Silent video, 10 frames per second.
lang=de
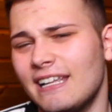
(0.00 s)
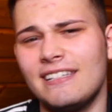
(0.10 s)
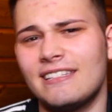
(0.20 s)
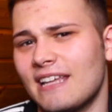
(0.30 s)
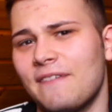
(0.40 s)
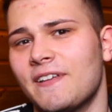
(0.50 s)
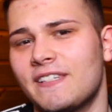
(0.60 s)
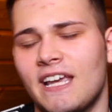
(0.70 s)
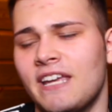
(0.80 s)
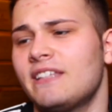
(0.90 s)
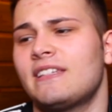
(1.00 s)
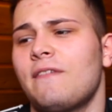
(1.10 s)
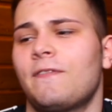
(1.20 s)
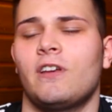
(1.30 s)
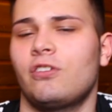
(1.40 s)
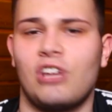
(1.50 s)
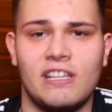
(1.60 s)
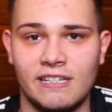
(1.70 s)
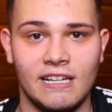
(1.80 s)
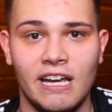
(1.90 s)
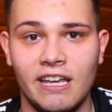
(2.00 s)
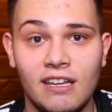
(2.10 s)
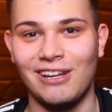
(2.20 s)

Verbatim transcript: Lasst es einfach sein. Ist einfach scheißegal.